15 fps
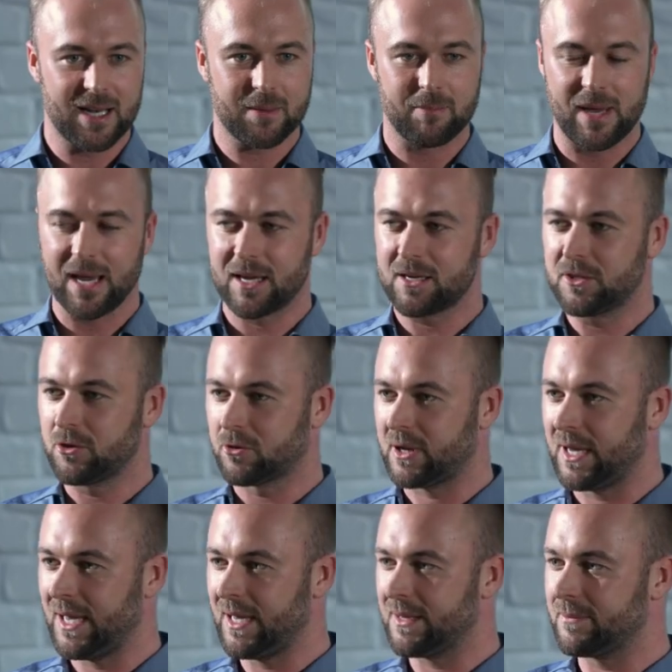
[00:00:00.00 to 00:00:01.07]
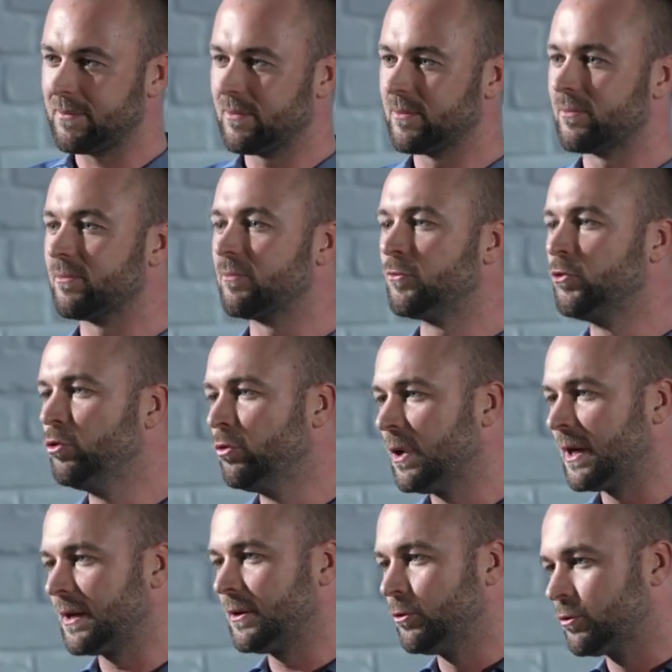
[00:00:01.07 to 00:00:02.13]
gemerkt, okay,
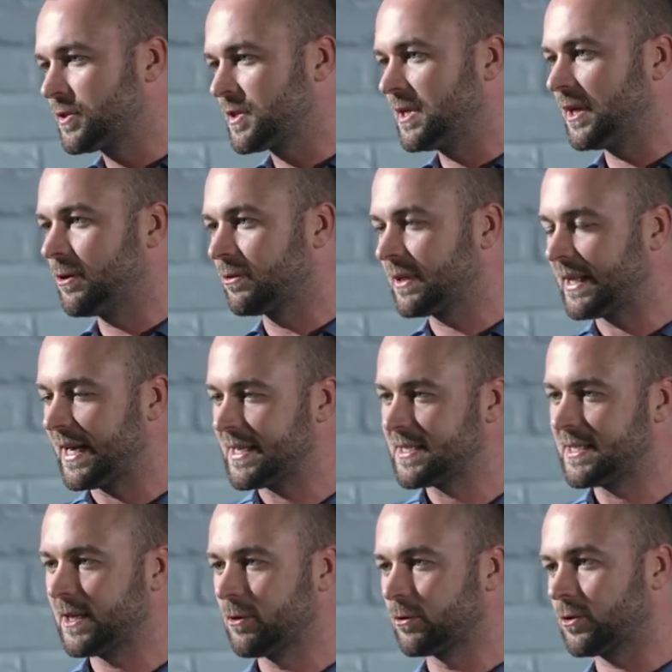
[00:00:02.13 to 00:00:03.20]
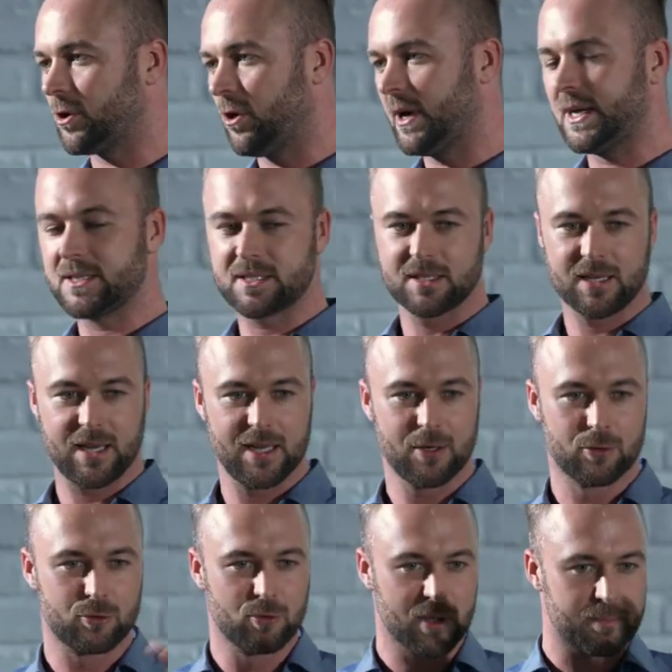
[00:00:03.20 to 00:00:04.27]
nur lustig und lässig und da essen gehen
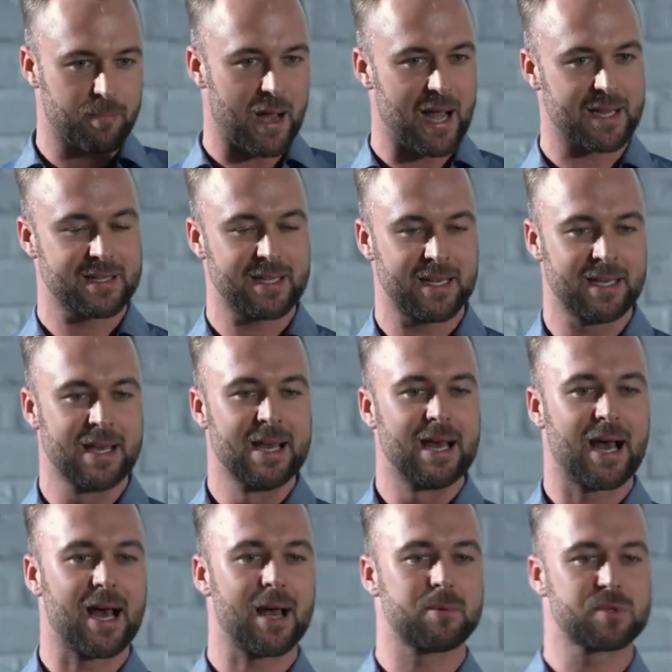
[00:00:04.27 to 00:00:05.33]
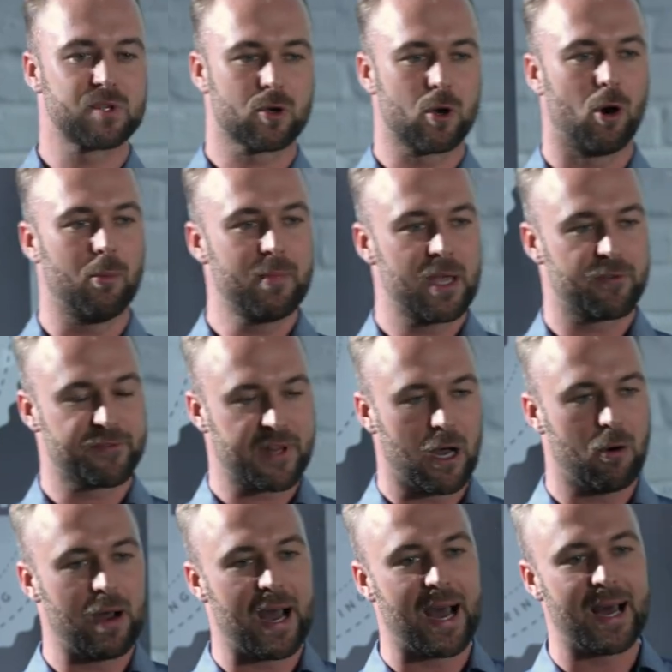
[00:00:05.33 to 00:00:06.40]
und dort Party, äh, so komme ich auf
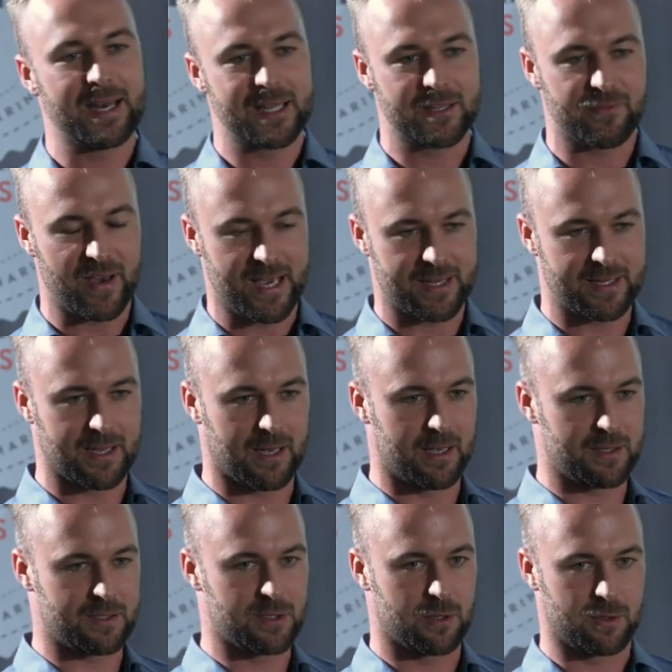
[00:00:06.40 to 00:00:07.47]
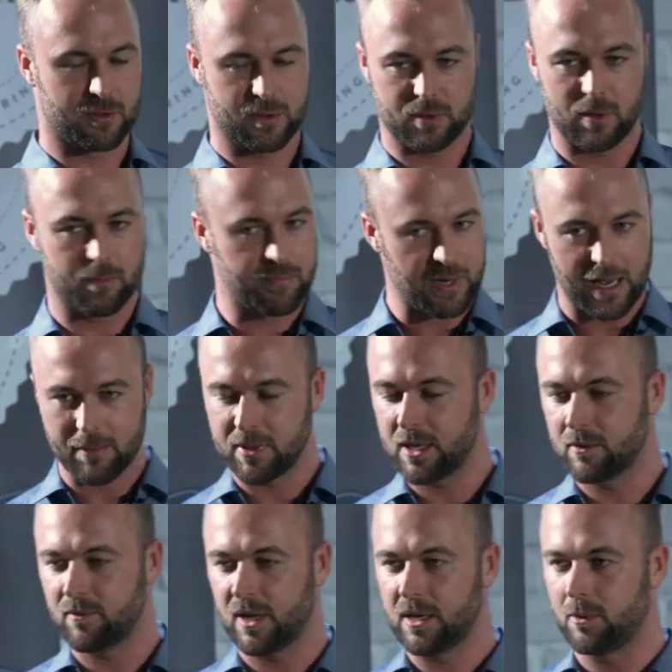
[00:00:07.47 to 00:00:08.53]
Dauer auch nicht weiter. Also dann bleibe ich
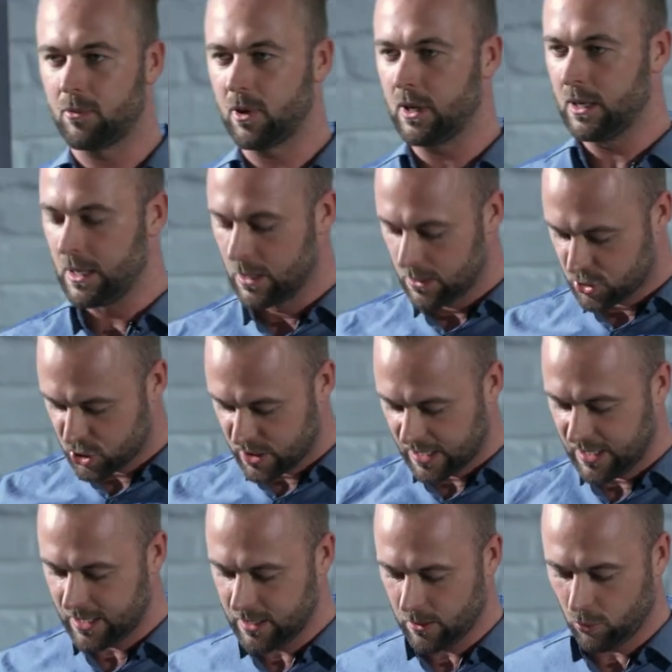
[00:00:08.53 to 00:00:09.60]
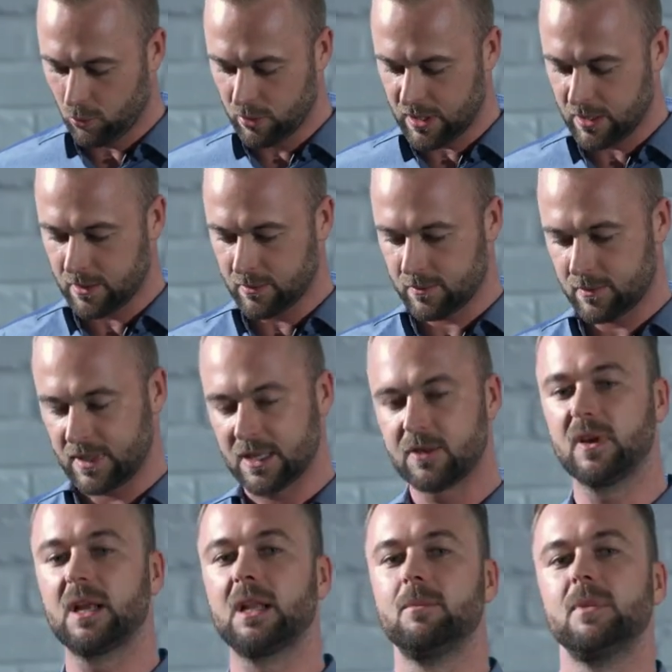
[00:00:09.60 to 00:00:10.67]
irgendwann einmal stehen oder
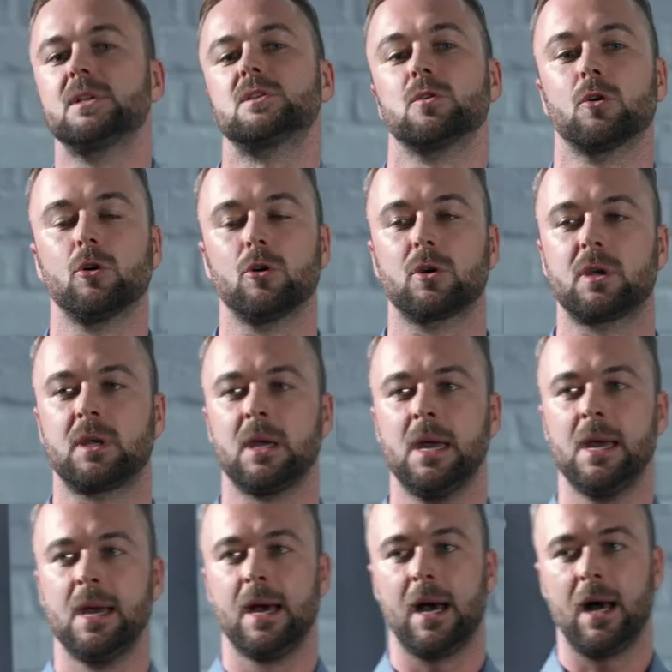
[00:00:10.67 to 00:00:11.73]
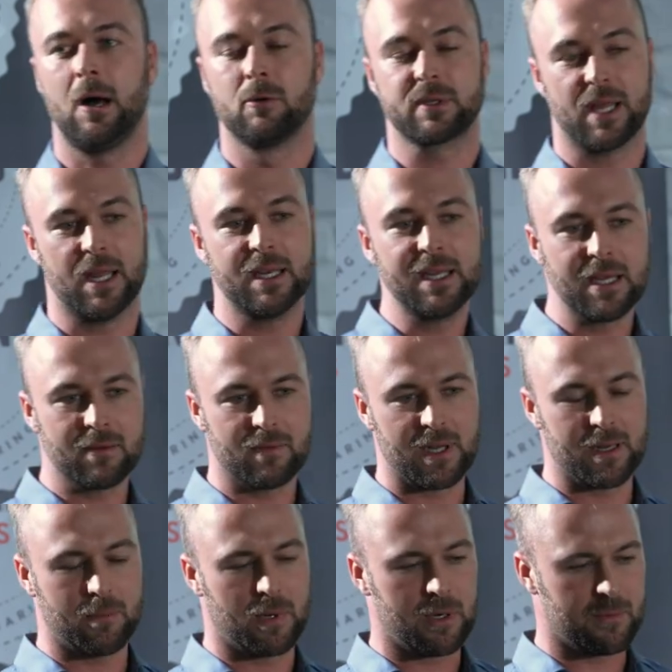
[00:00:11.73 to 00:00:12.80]
entwickle mich zurück. Äh, und dann irgendwann
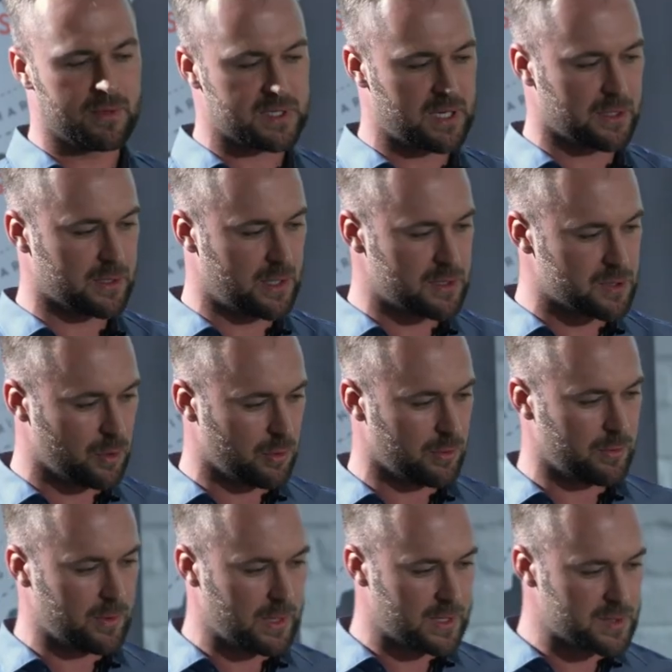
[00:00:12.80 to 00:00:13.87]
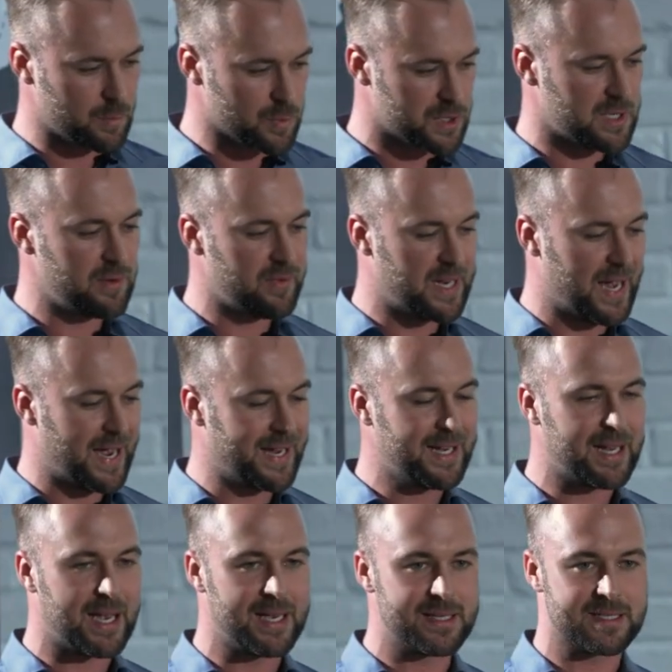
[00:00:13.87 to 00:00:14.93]
einmal habe ich gesagt, na so, jetzt musst du wieder
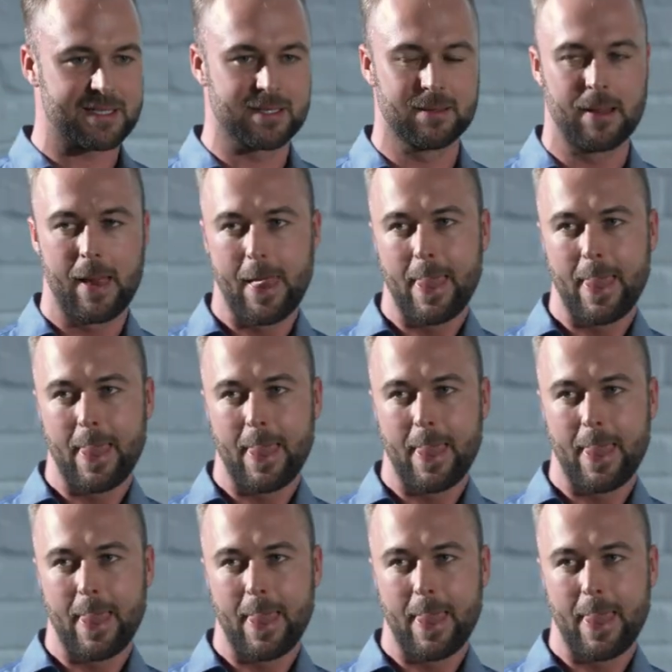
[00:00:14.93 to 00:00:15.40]
einreißen,